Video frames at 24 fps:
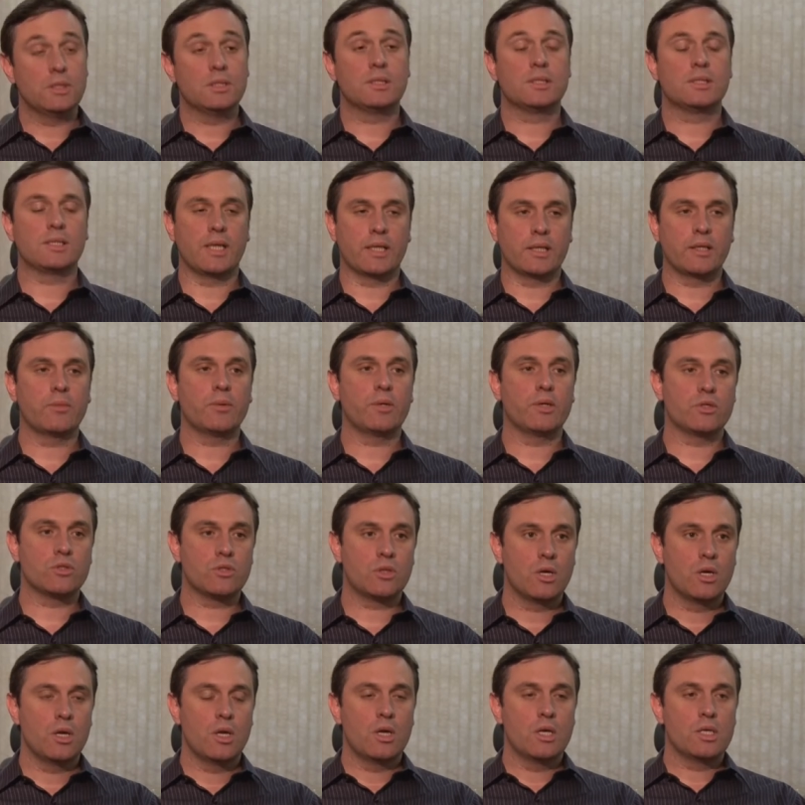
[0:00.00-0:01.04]

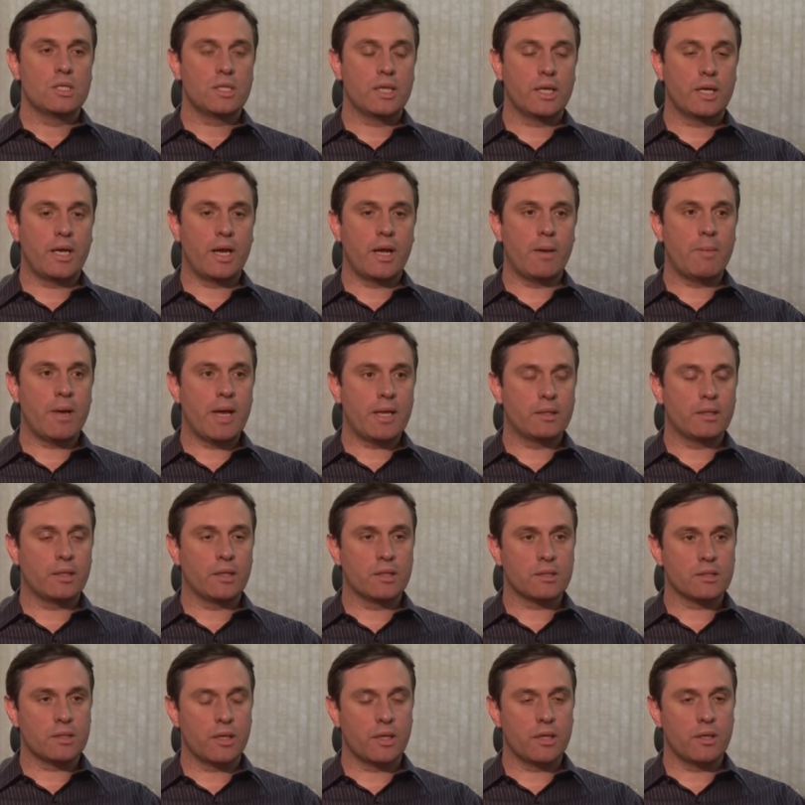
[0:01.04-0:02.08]
Exatamente. Você cria
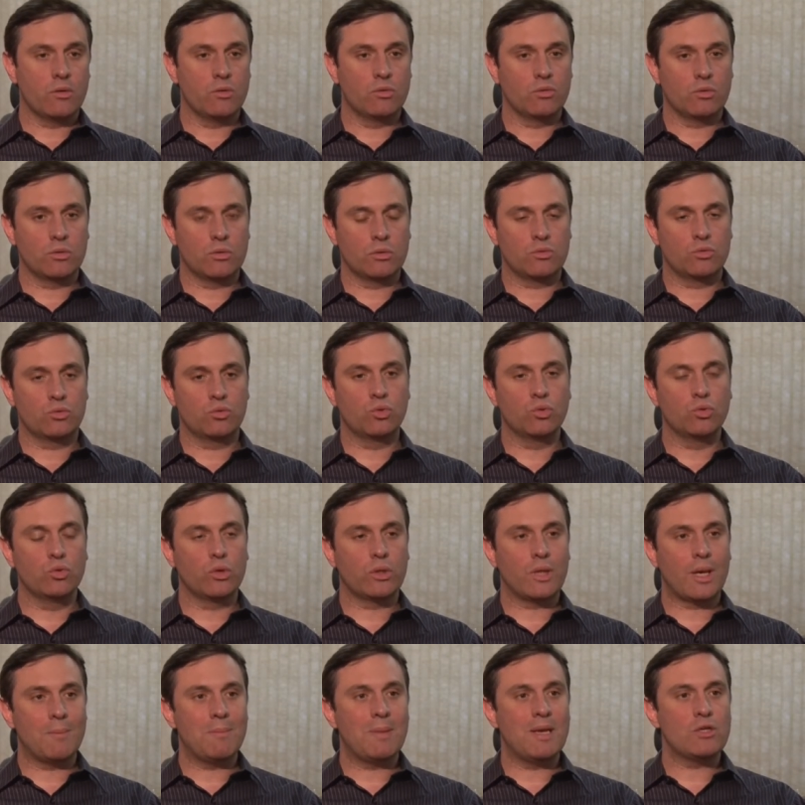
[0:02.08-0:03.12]
métricas, né? tudo
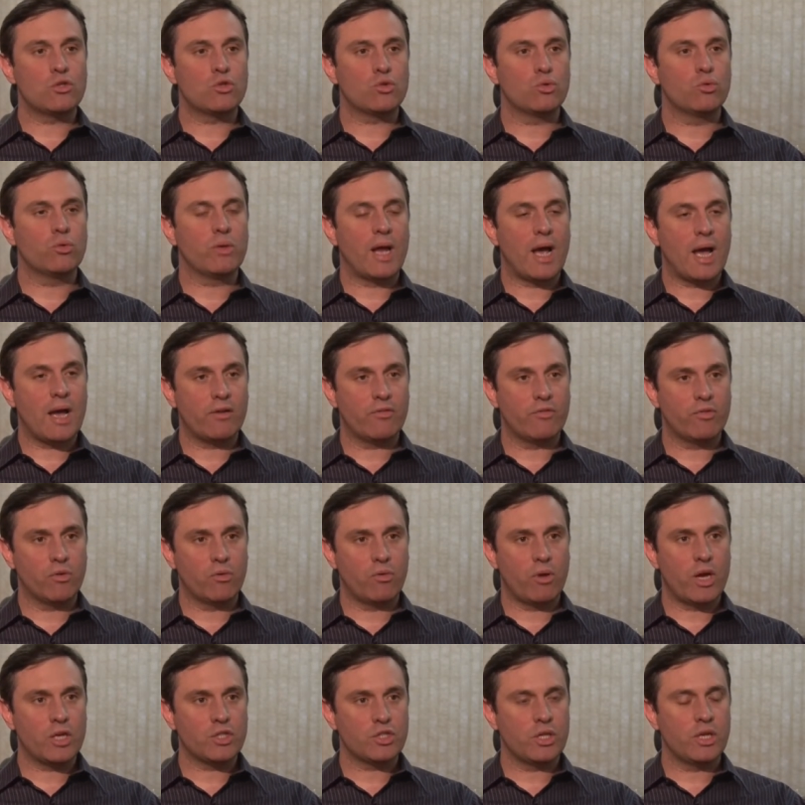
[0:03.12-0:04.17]
que é
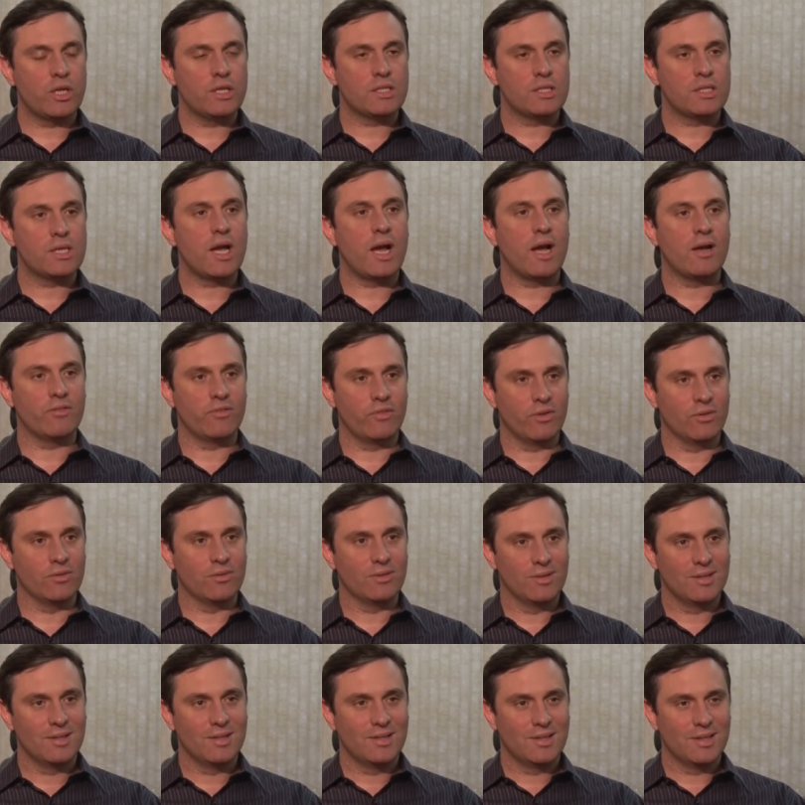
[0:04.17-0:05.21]
mensurável é gerenciável.
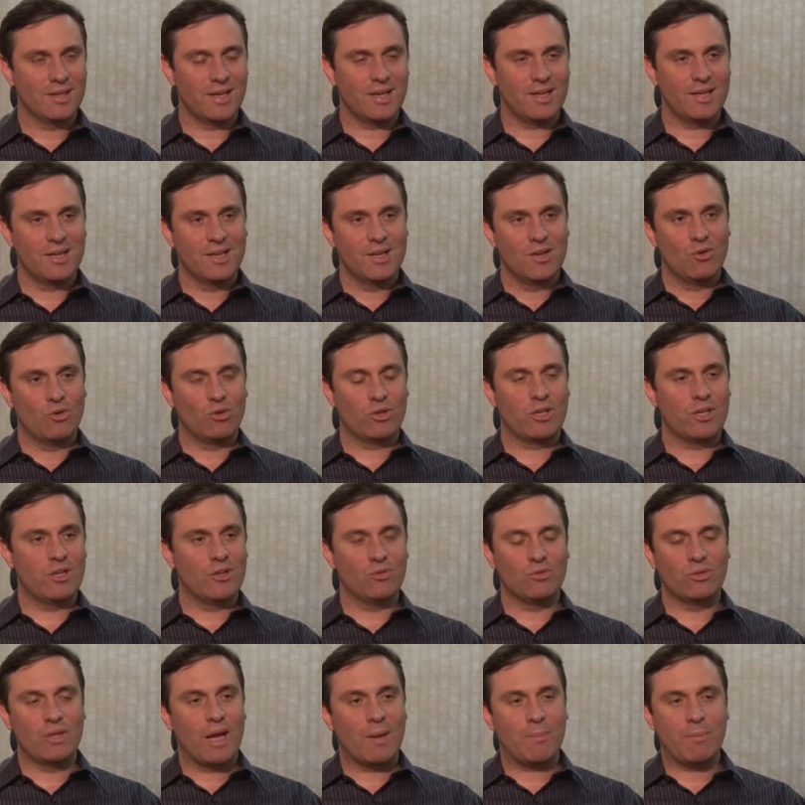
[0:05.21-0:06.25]
Hum, né? O que
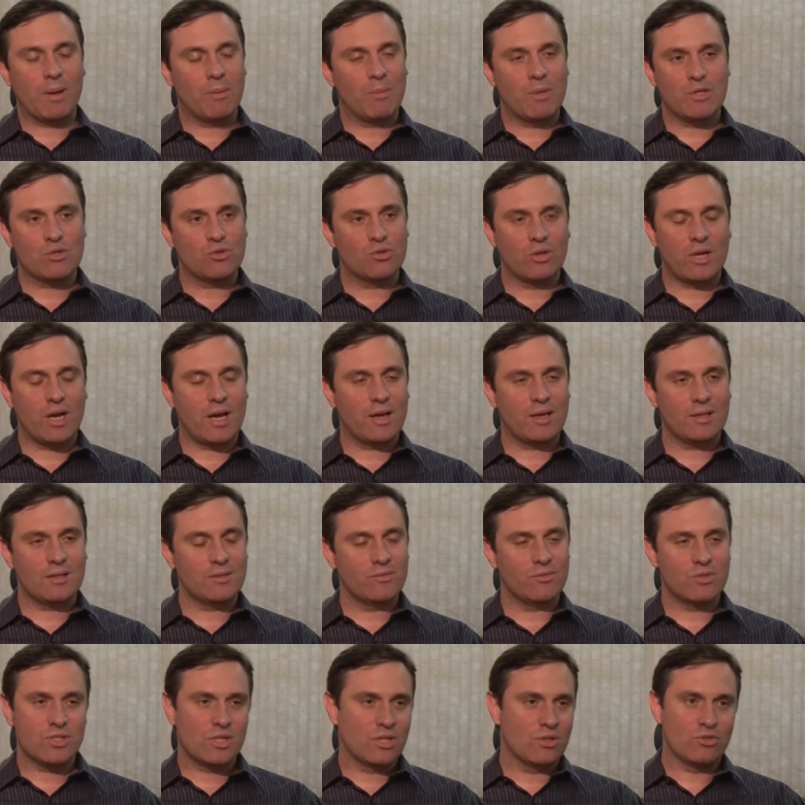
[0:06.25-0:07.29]
não isso. dá para
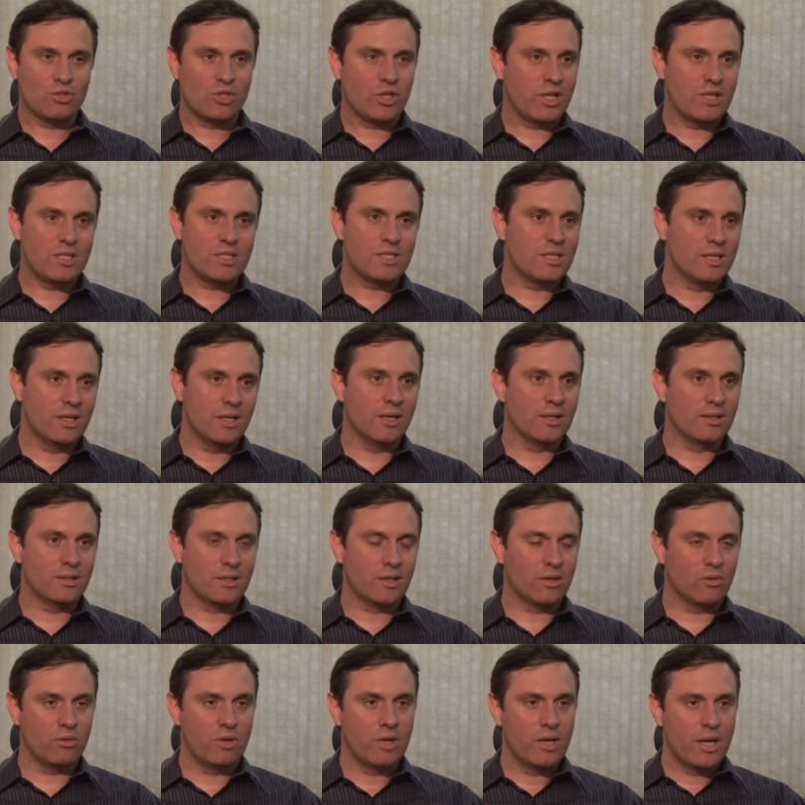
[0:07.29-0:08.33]
mensurar, você não gerencia.
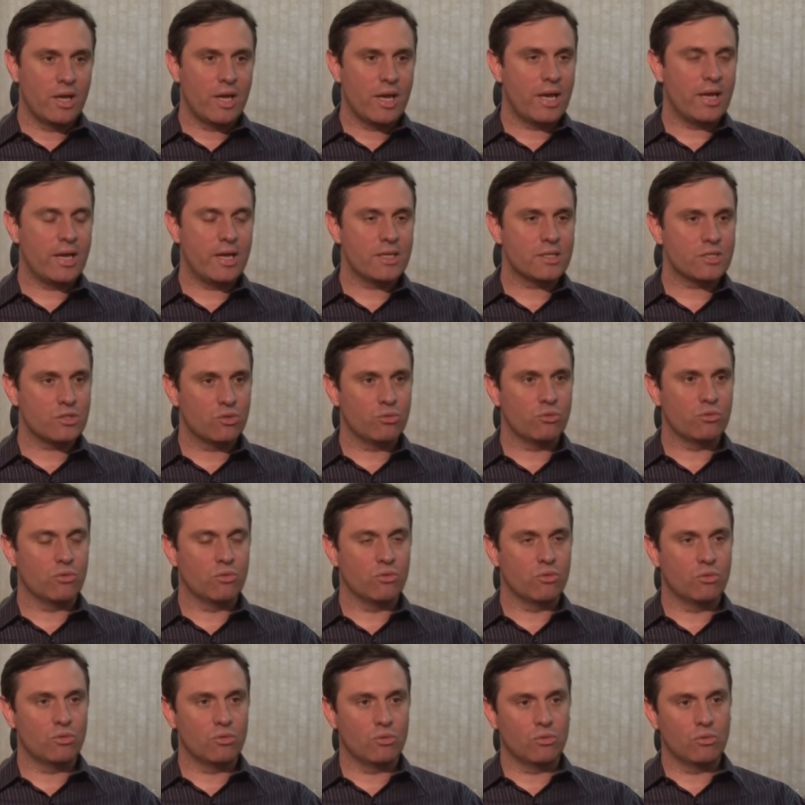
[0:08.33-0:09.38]
Então, é esse o,
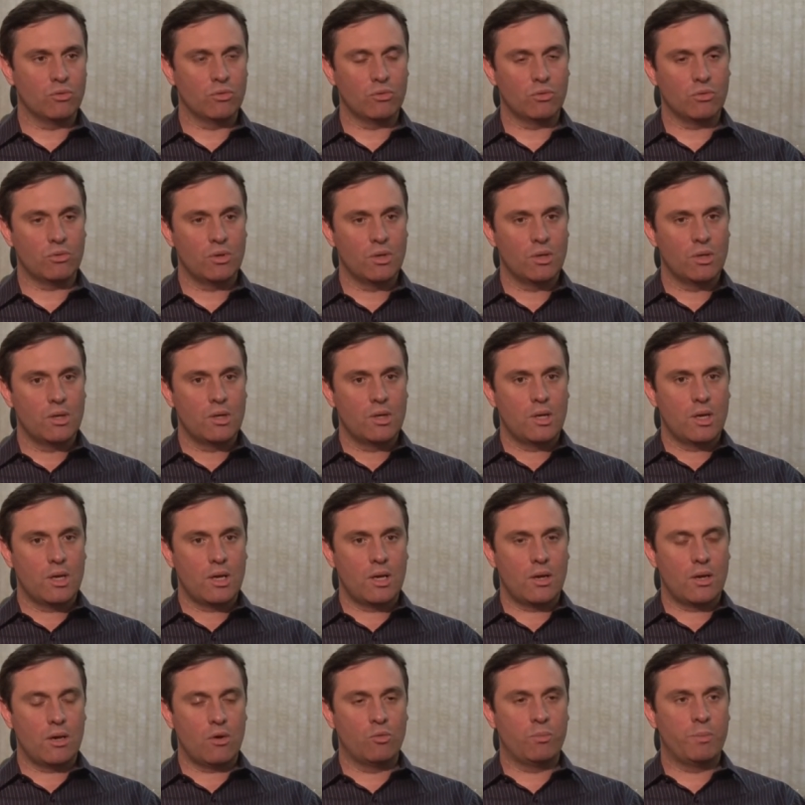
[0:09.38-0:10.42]
o, o,
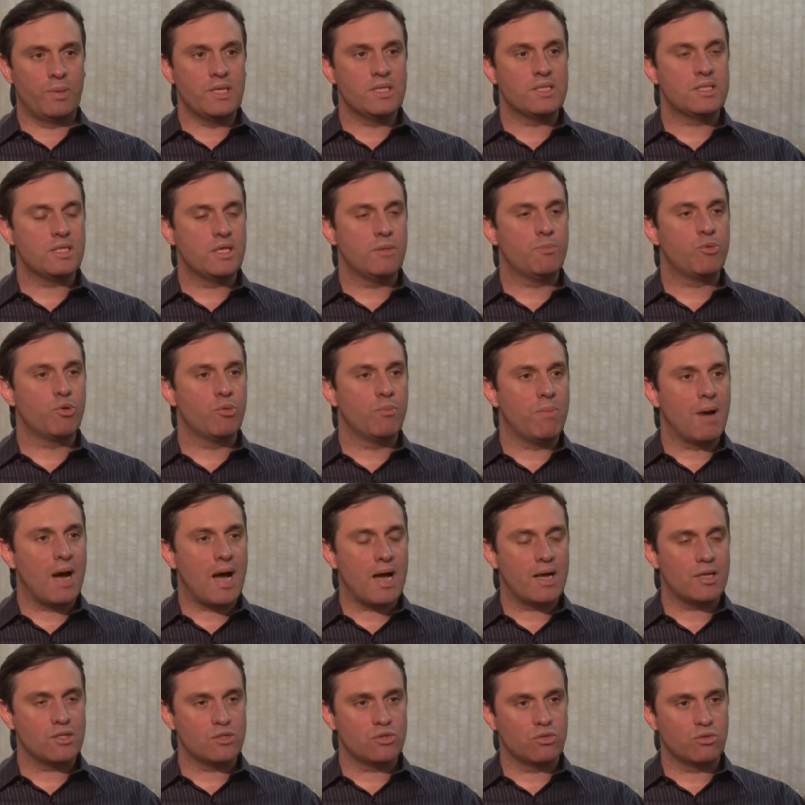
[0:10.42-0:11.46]
a, o princípio
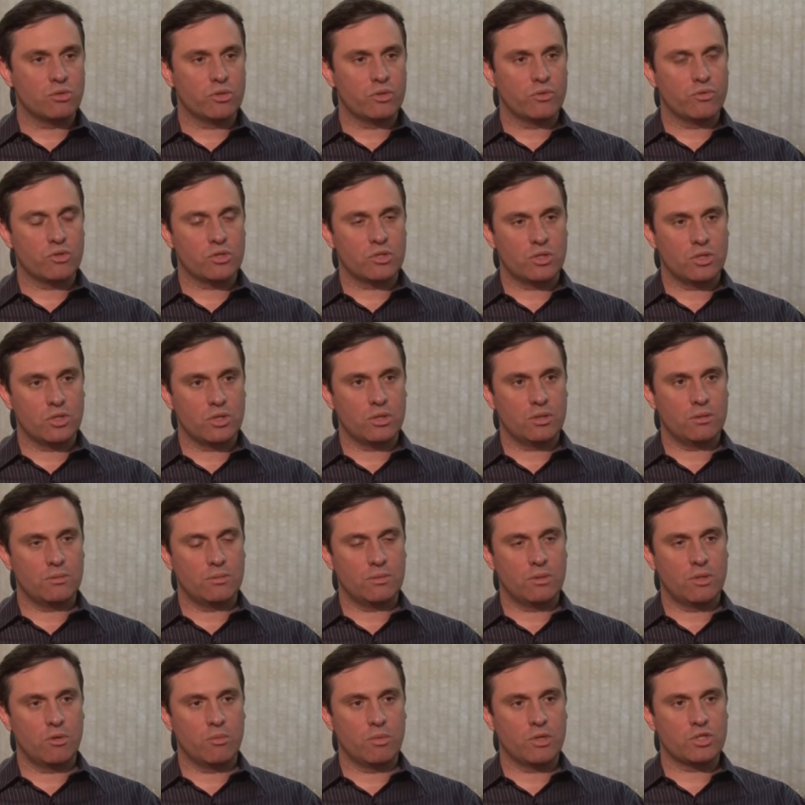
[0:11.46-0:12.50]
básico de você
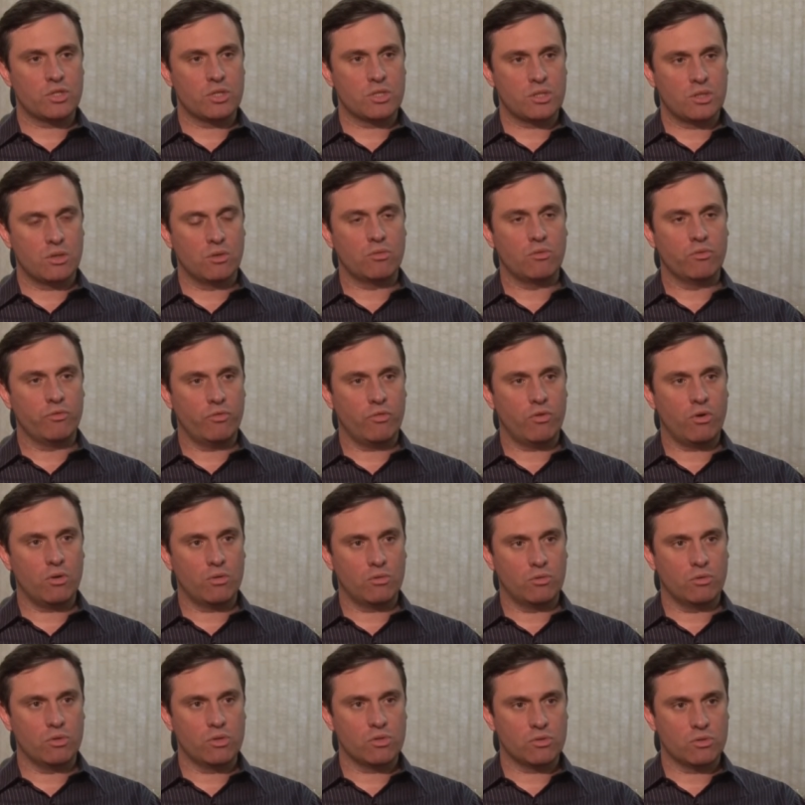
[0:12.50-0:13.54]
ter uma gestão com
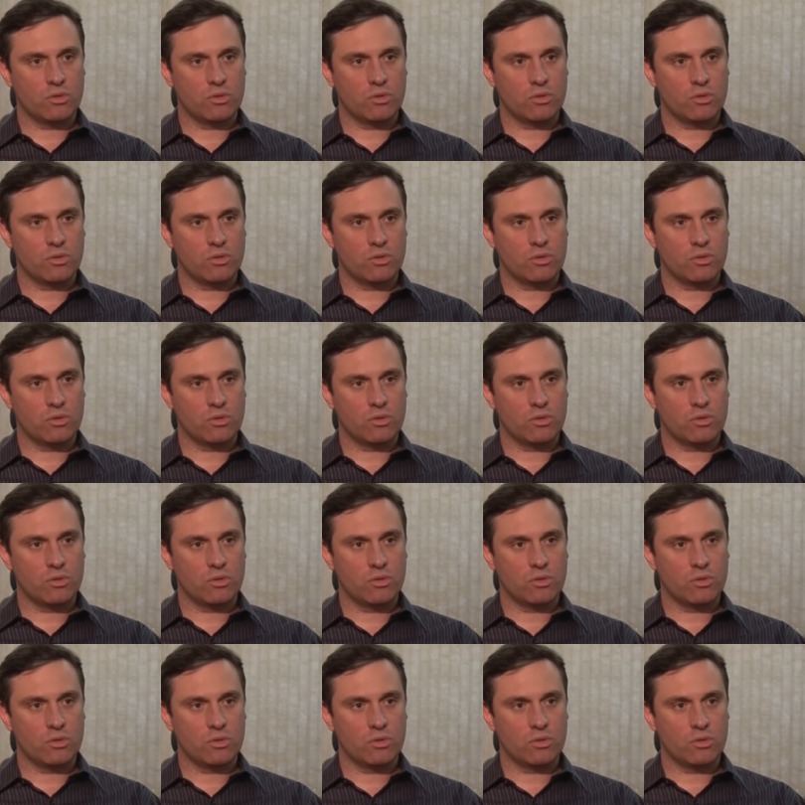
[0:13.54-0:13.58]
foco no